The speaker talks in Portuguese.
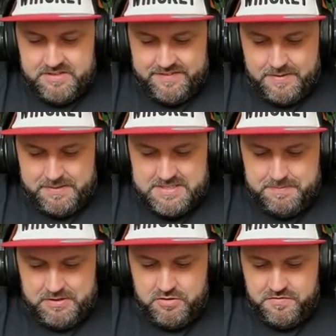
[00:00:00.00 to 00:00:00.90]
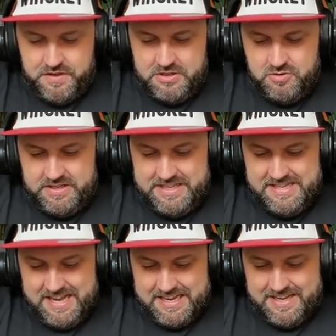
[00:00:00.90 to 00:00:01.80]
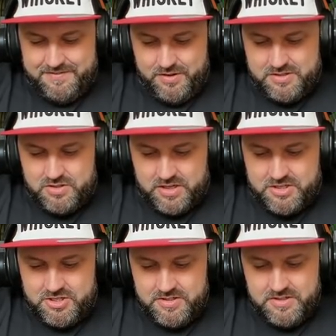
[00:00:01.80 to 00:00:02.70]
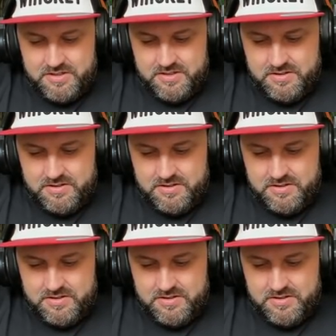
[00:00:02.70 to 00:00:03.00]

Já vai participar do vídeo e da live, olha que sorte